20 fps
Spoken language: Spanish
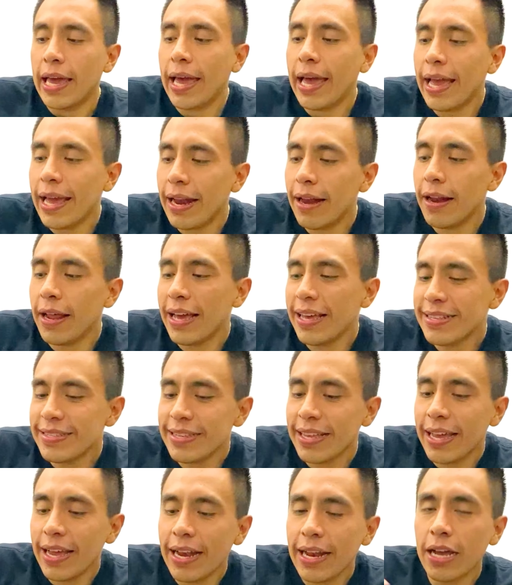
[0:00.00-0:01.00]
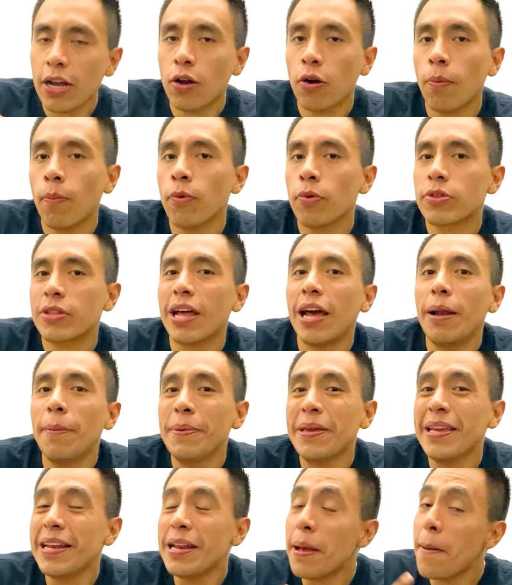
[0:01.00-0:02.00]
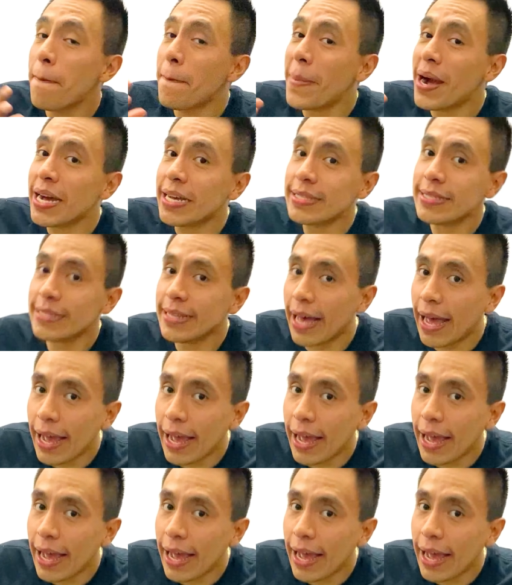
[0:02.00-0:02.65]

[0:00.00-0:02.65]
el SL como tal viene más